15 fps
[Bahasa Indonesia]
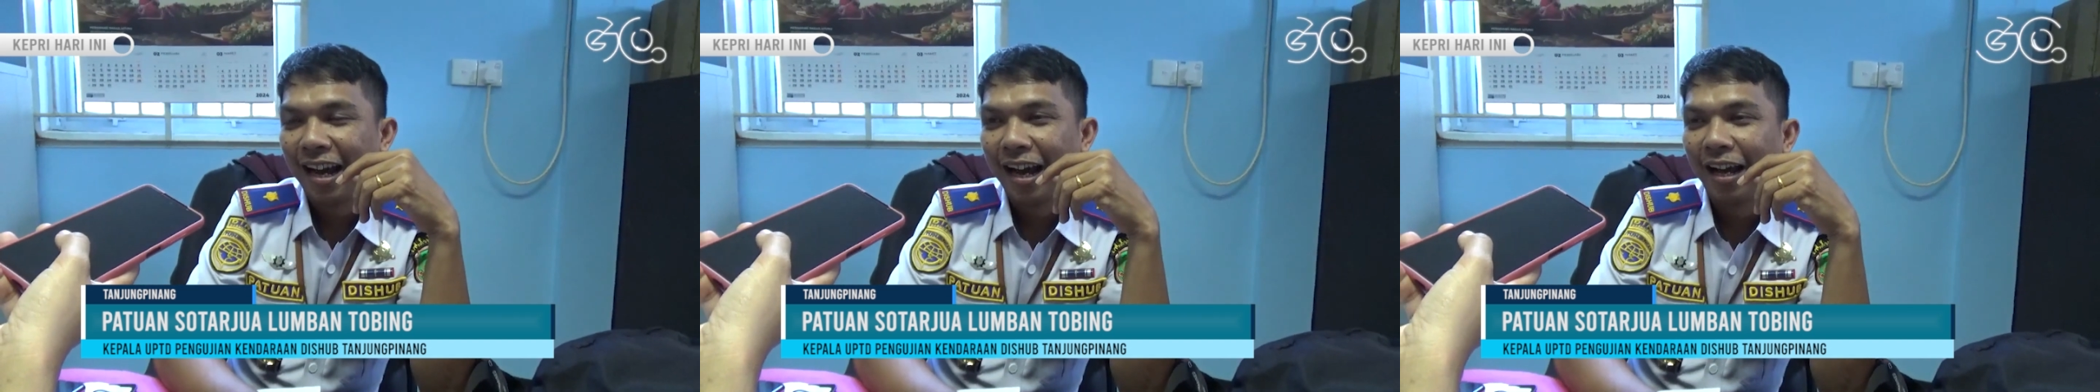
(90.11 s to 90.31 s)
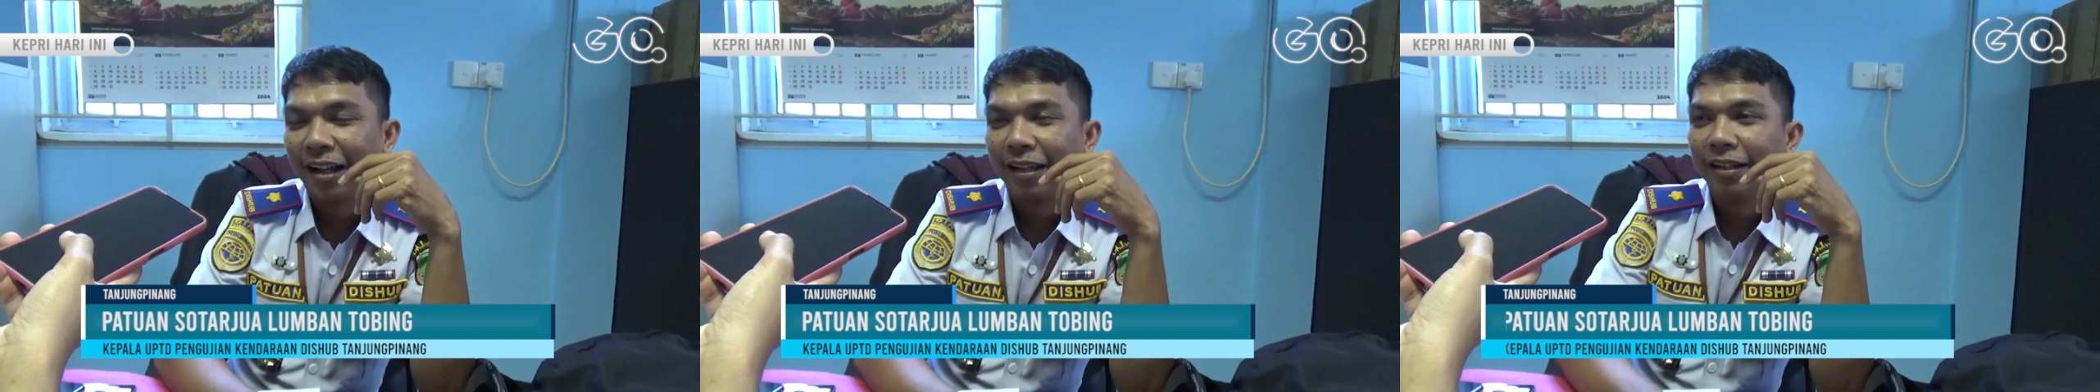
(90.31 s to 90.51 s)

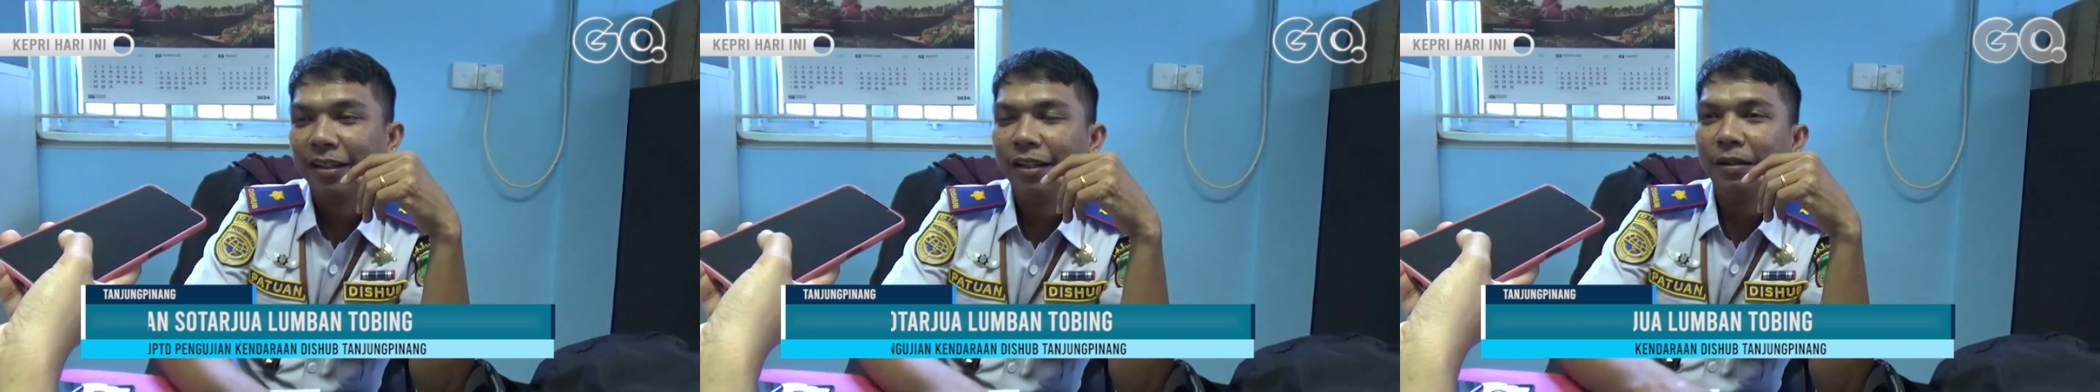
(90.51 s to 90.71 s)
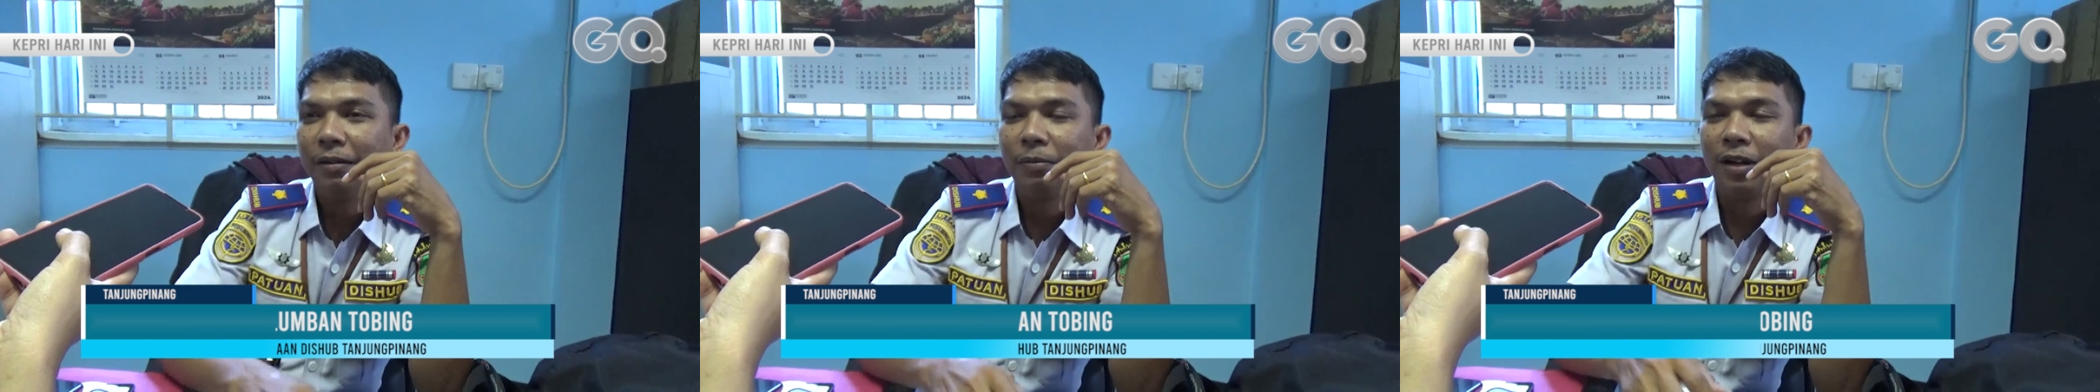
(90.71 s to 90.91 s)
ah
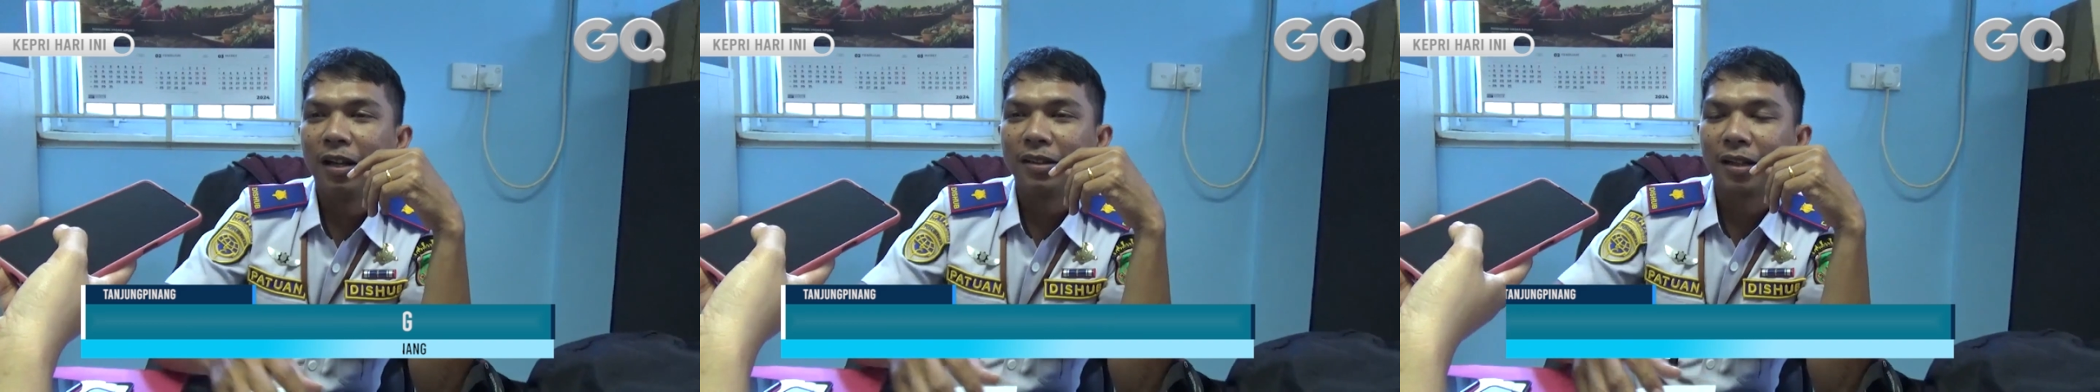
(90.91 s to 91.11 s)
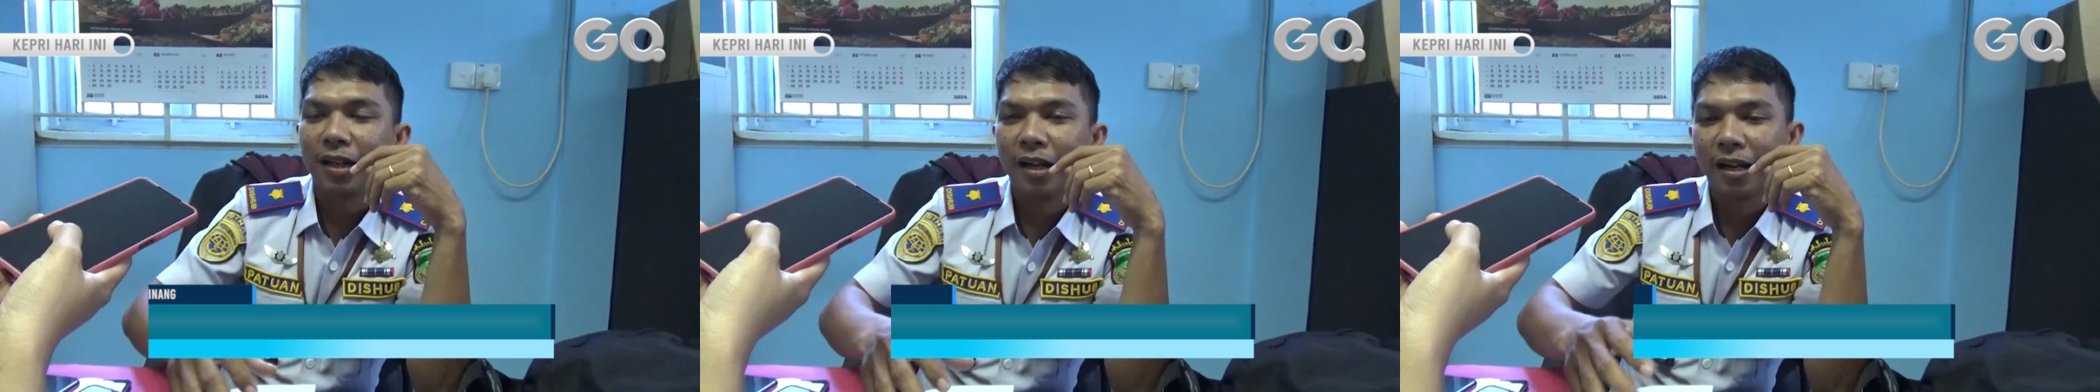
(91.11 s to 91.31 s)
jadi
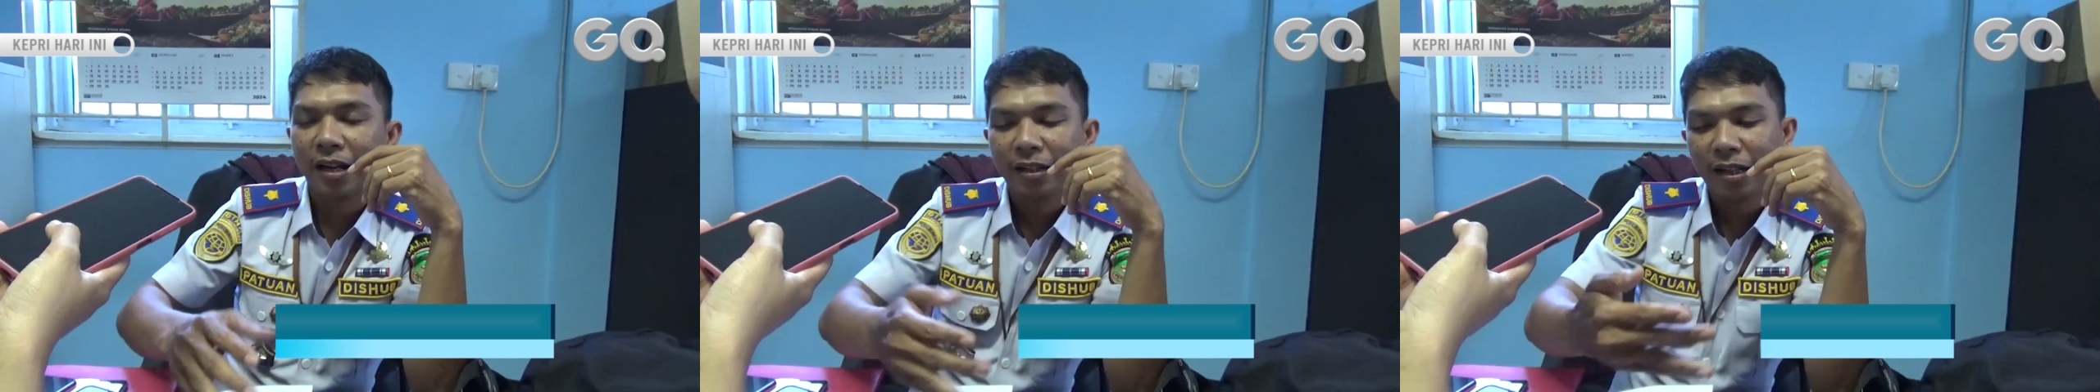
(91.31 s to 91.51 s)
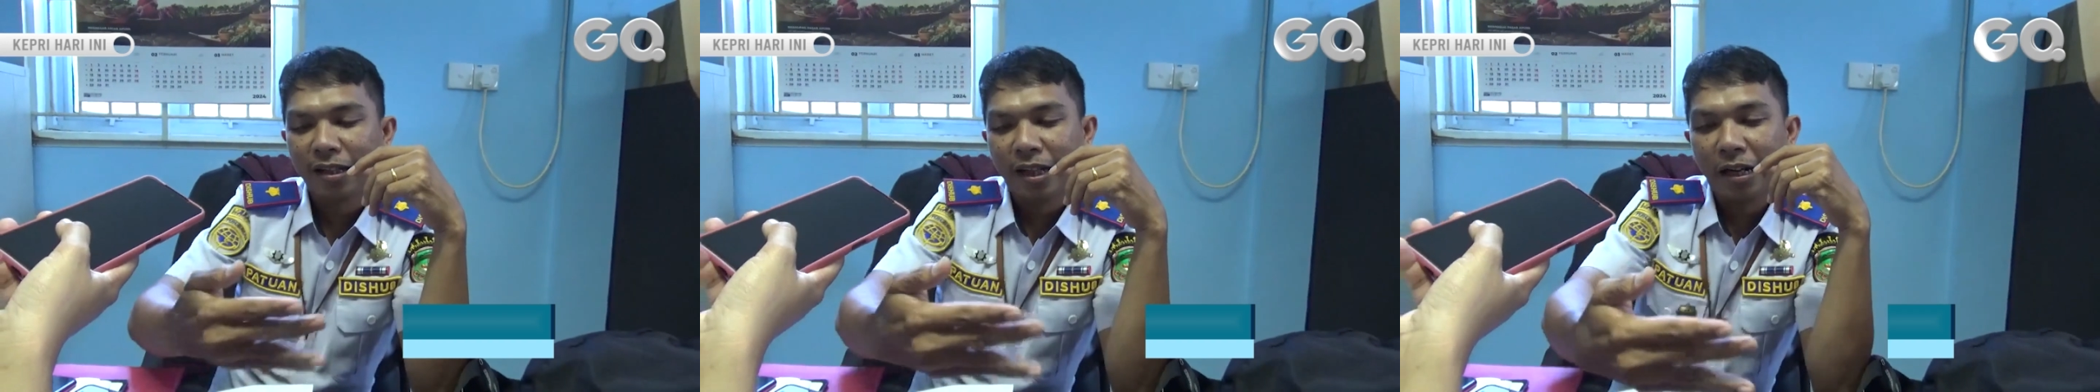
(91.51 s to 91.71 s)
berdasarkan yang
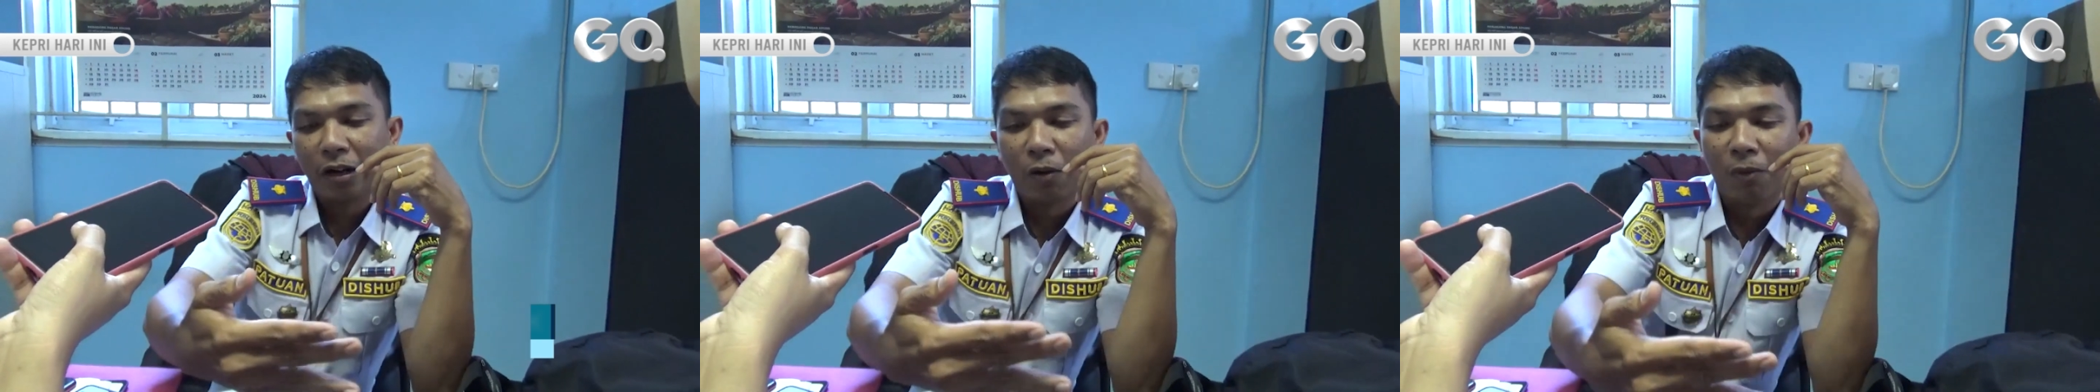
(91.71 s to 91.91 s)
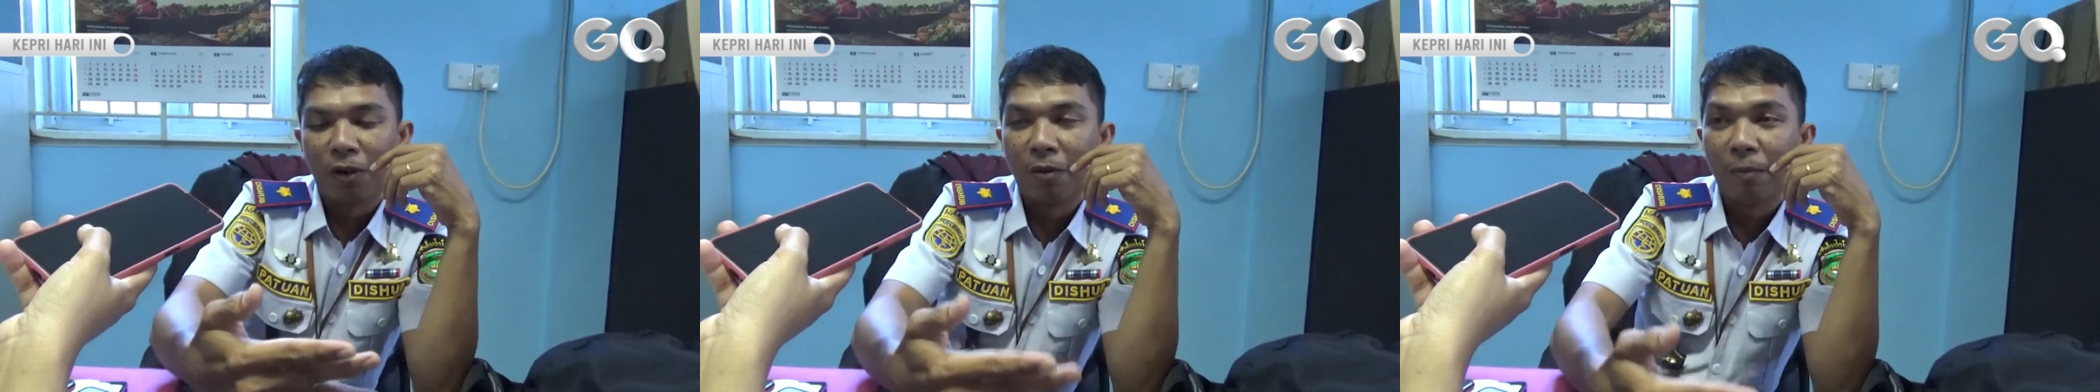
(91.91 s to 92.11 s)
kita lihat
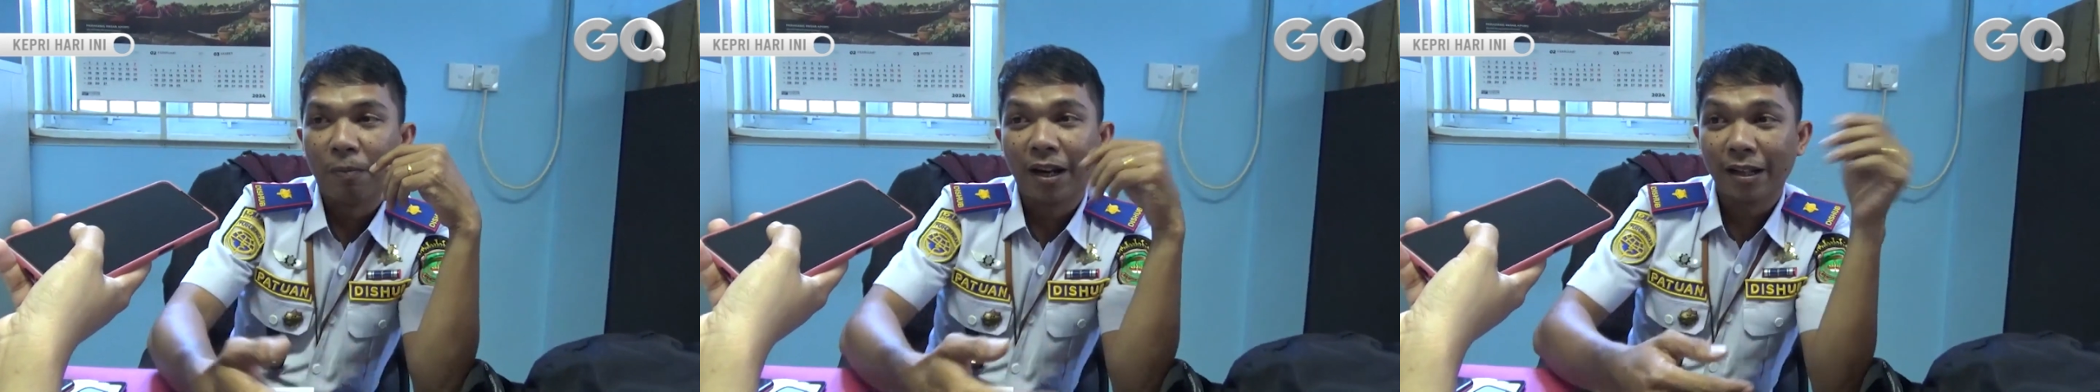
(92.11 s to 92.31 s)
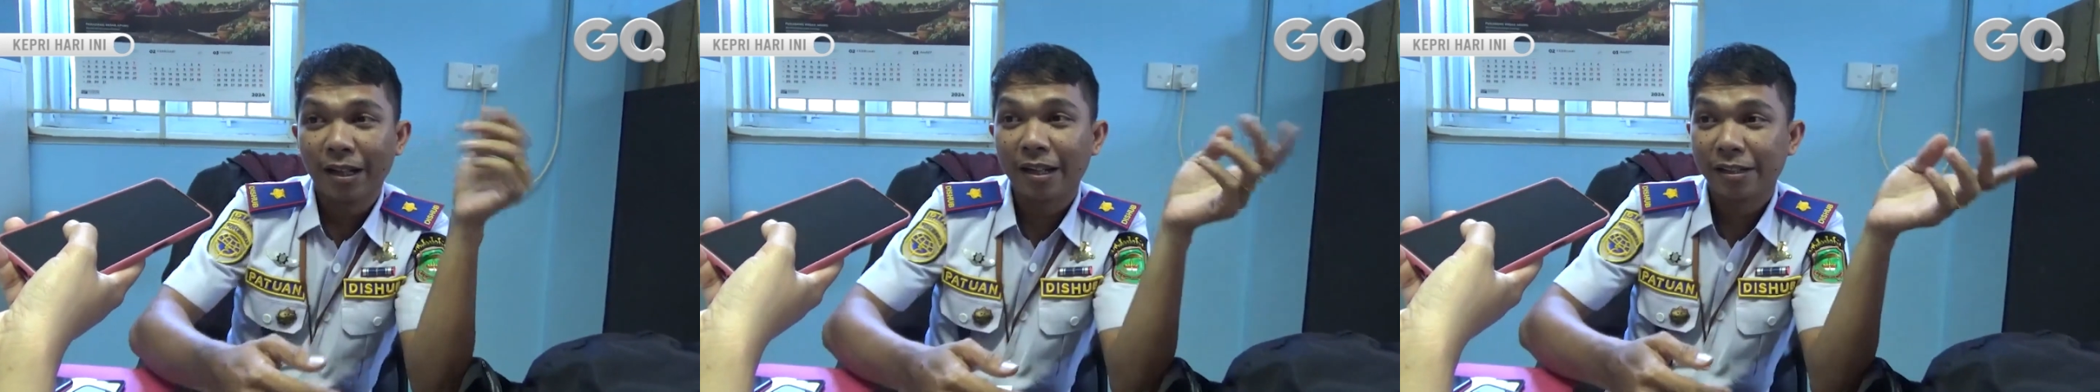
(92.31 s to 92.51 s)
nomor BP kita